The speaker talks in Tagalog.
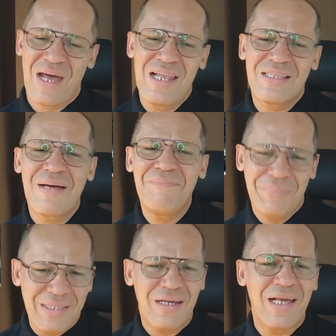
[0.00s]
Halatang
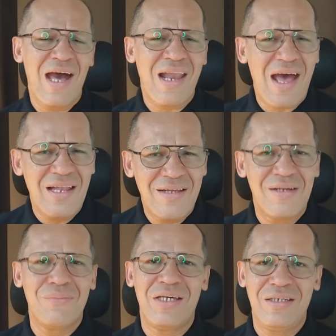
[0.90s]
pinag-aralan
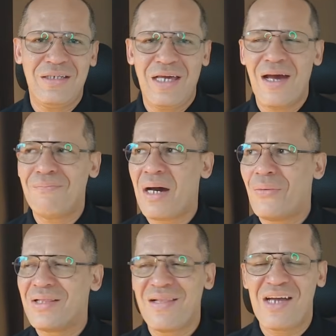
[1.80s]
ng maigi ang
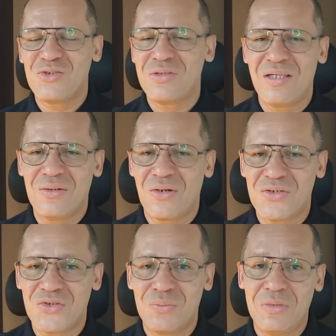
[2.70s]
bawat national
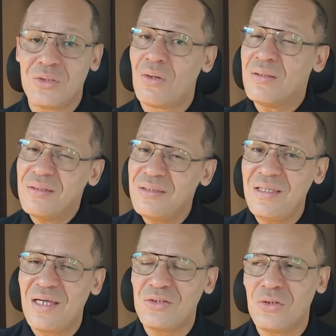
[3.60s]
costume dito. At
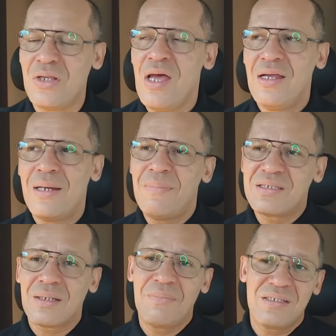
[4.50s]
hindi lang yon na
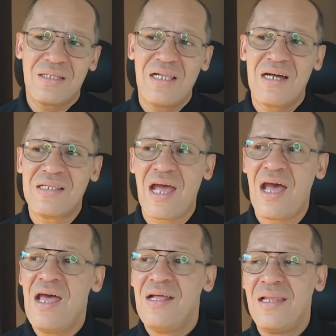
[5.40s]
basta-basta lang
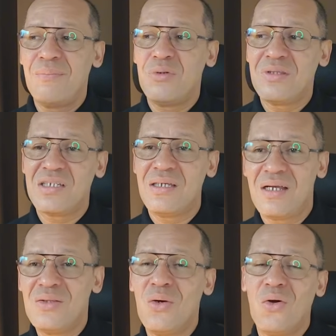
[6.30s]
na nagpunta
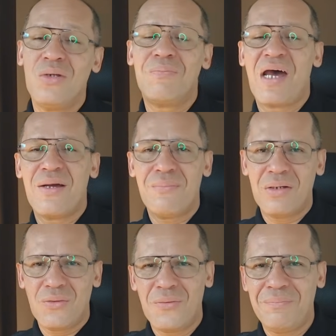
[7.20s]
sila doon para
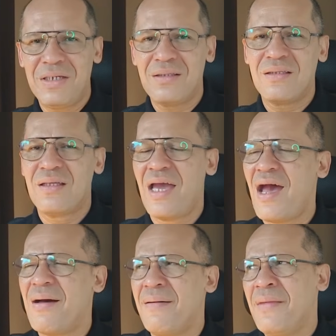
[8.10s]
mag-compete.
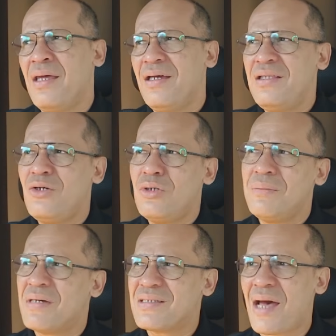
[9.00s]
Kaya hindi ko
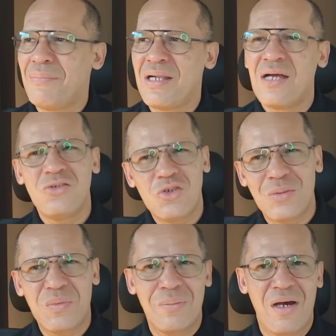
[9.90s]
rin masabi na ang
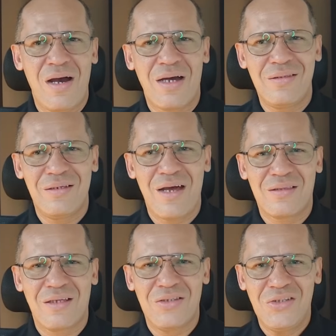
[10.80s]
ng mga
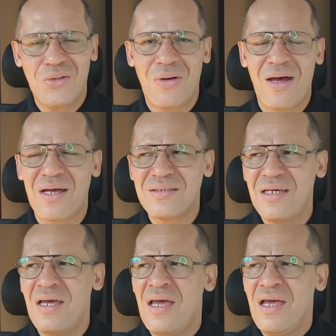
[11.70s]
kandidata dito ha.
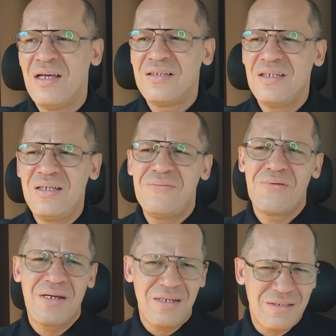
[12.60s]
Kasi in
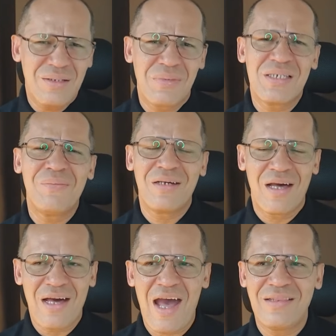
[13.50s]
fairness naman sa
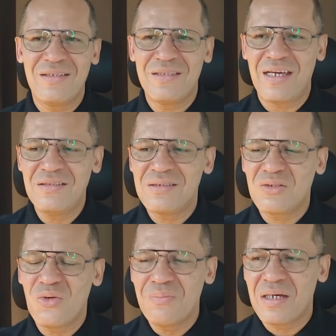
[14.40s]
mga candidates,
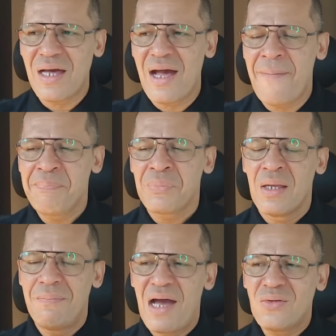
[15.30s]
kumbaga,
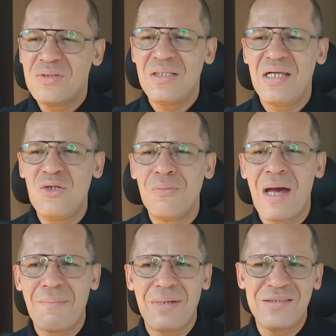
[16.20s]
bago sila
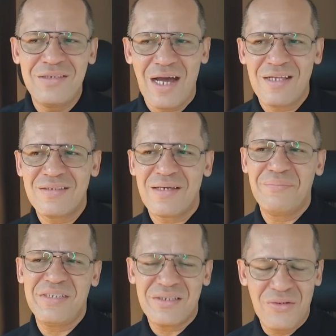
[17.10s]
lumaban dyan sa
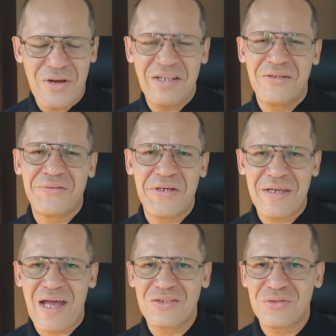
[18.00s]
Miss Grand
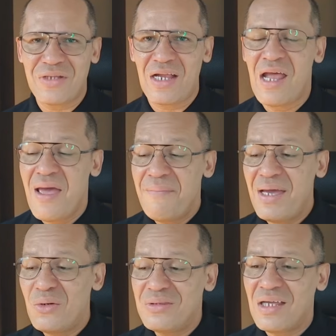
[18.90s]
International,
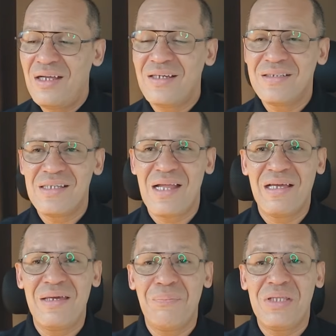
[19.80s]
meron talaga silang
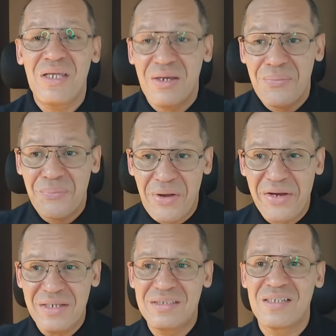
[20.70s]

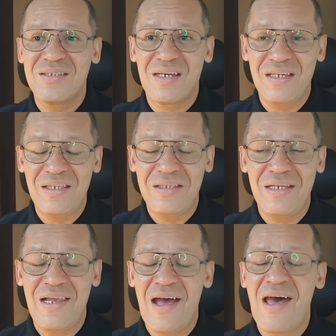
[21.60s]
ipiniprepared sa sarili
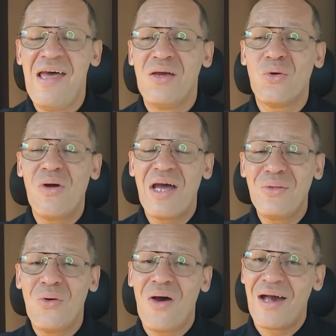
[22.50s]
nila kung
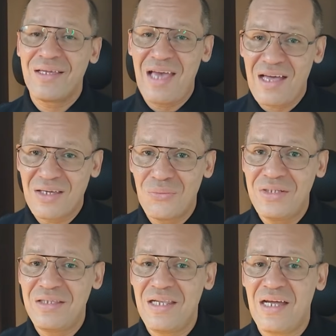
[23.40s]
ano ang
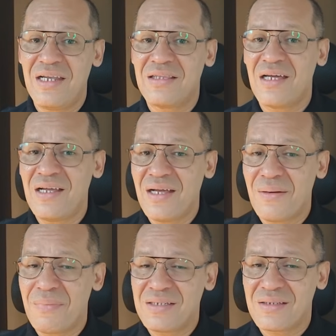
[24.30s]
gagawin nila na
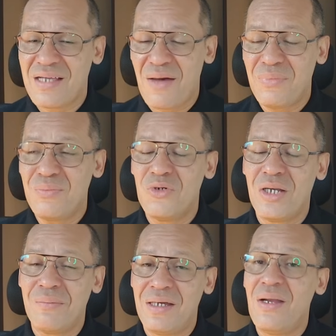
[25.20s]
talagang masasabi mo
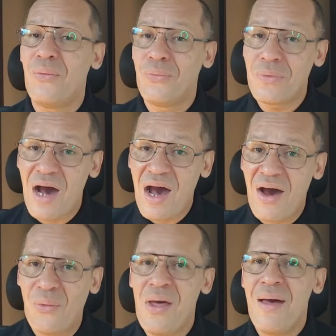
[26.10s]
naman na
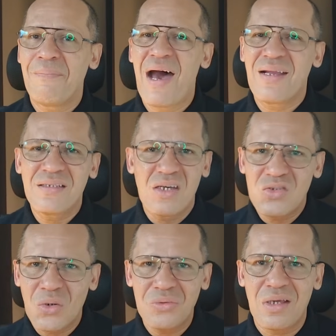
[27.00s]
wow, para sa
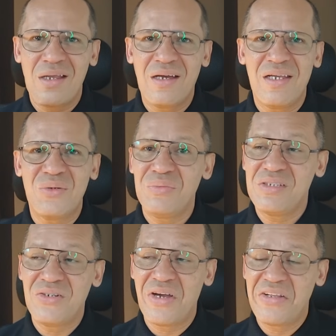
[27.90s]
show talaga ng
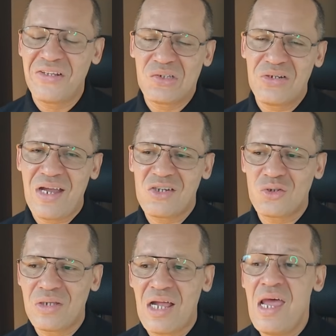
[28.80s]
Miss Grand
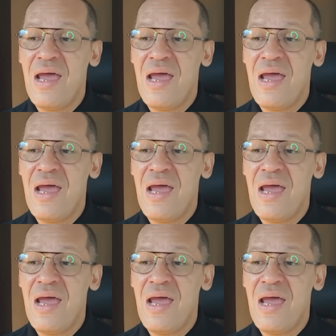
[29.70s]
International,